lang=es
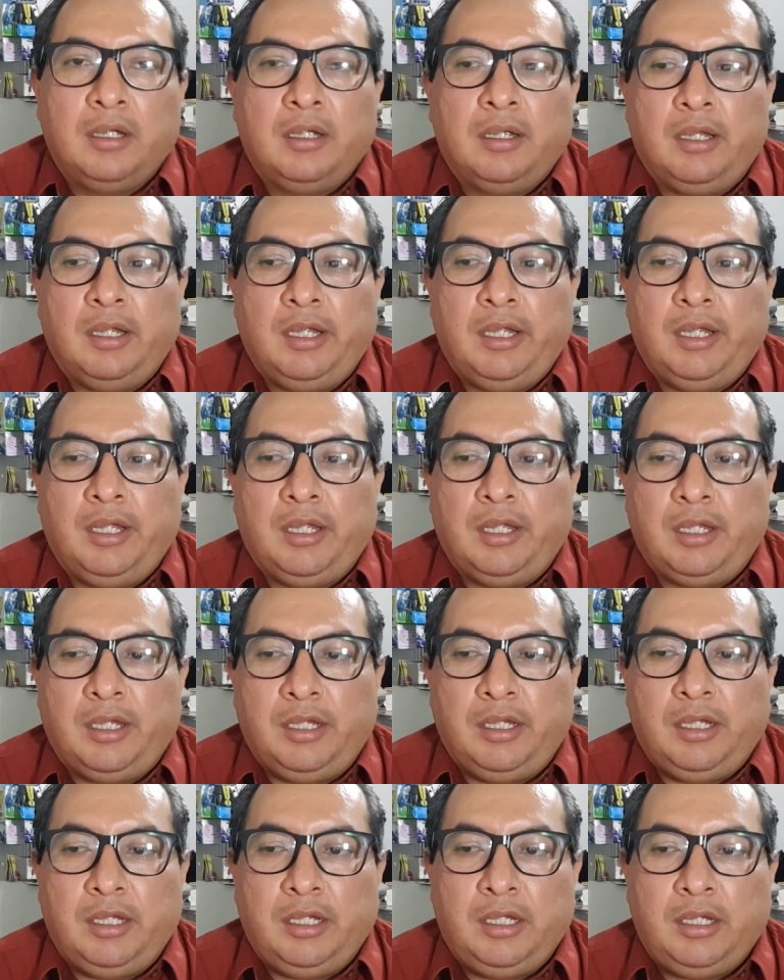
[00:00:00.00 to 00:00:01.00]
Eh,
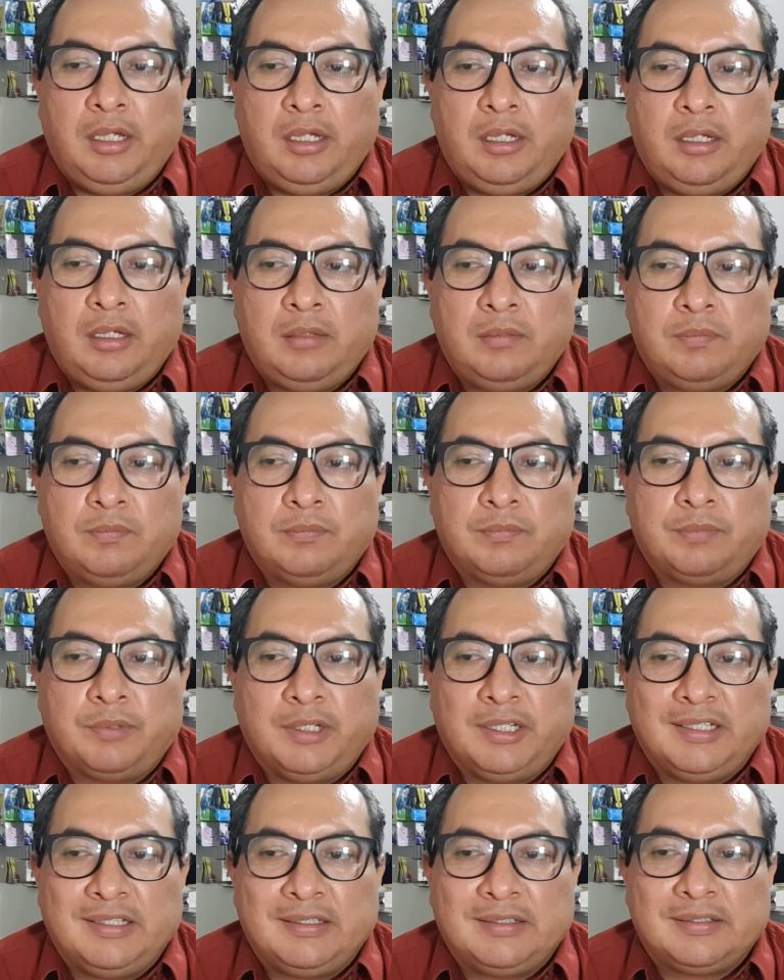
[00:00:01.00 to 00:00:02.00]
y
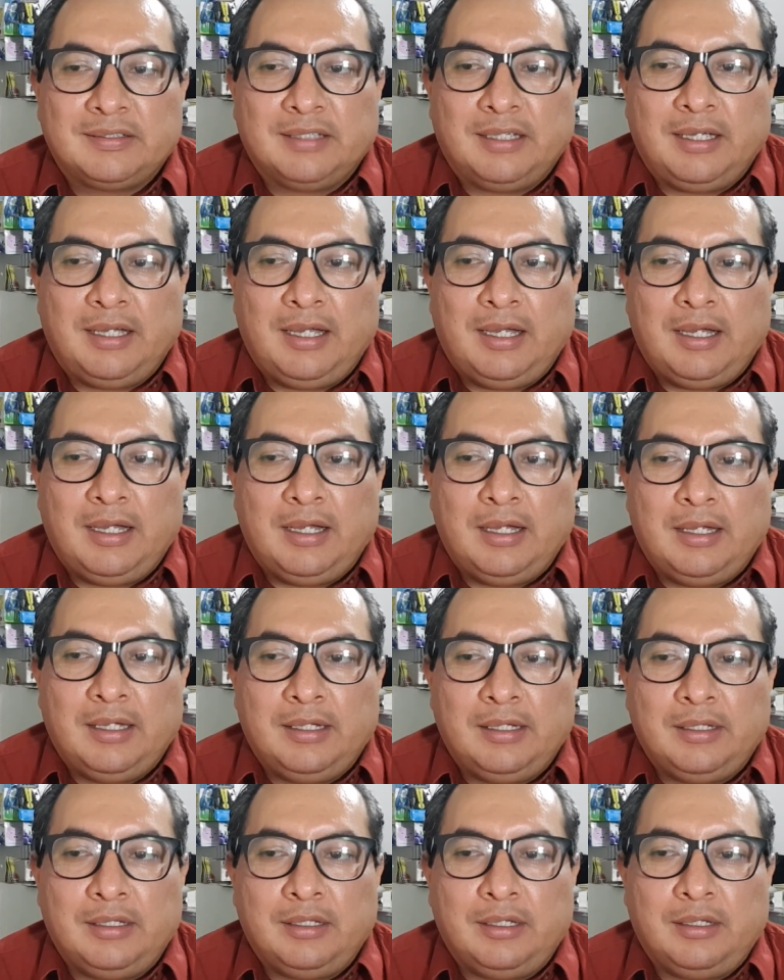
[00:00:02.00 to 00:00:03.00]
pues
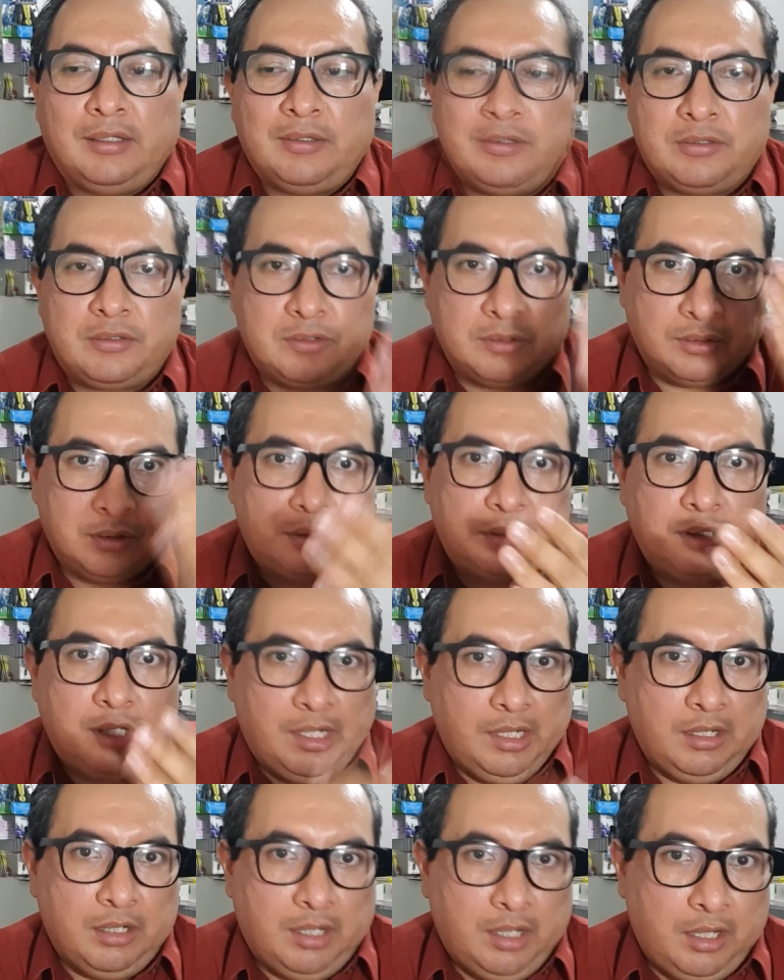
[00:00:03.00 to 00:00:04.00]
yo
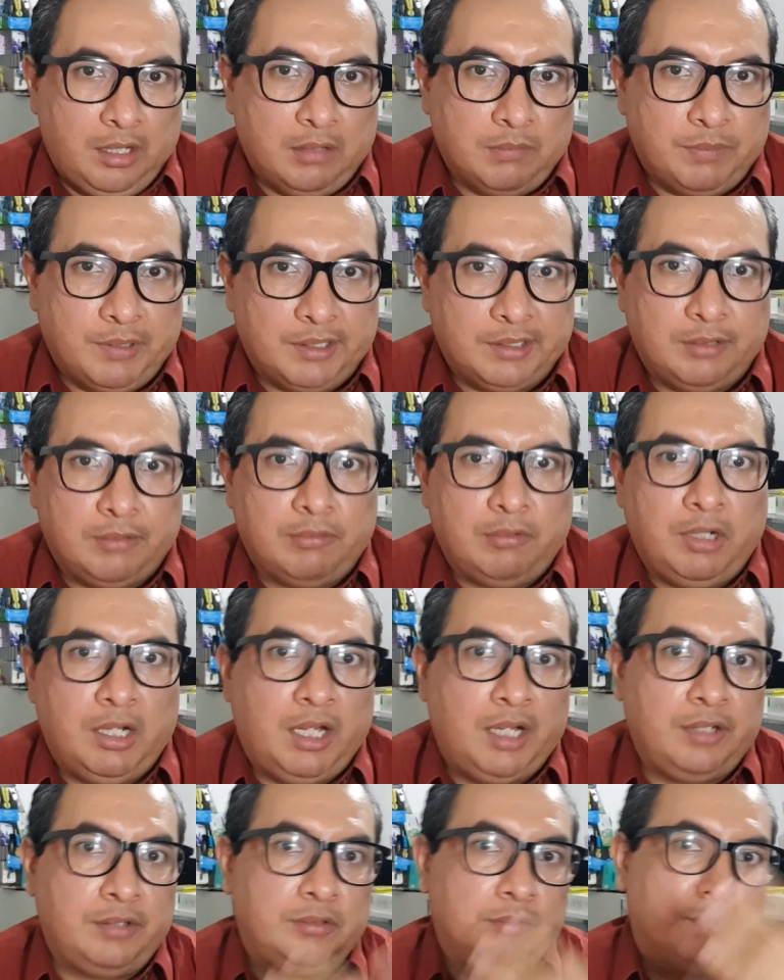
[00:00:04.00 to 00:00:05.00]
en, en, lo
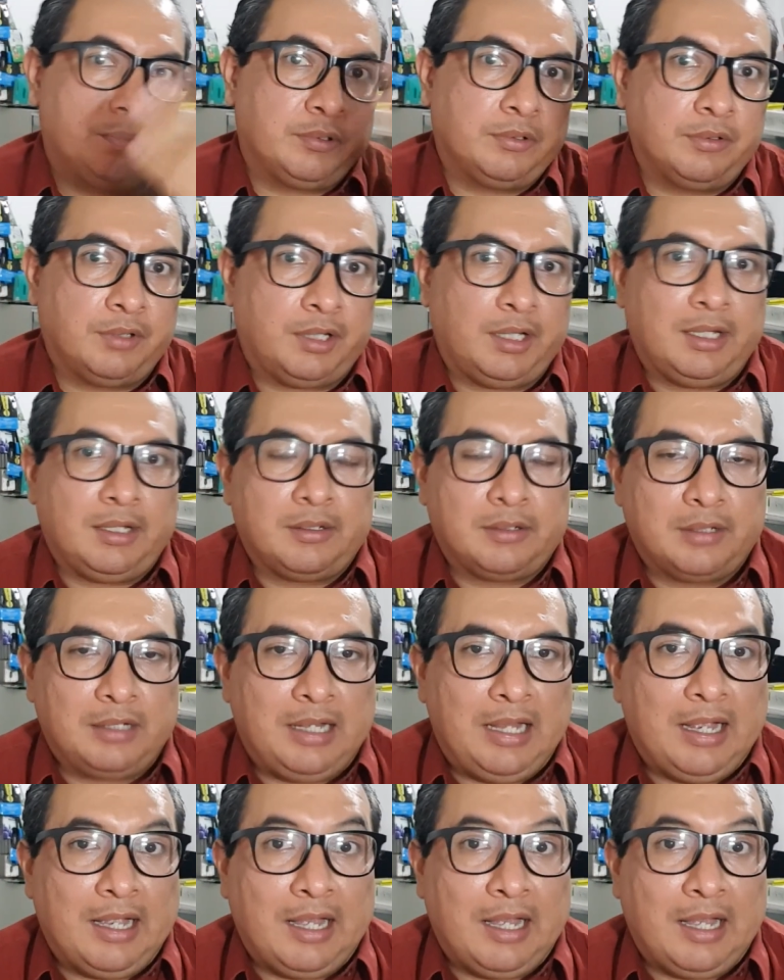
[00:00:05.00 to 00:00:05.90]
particular y supongo que la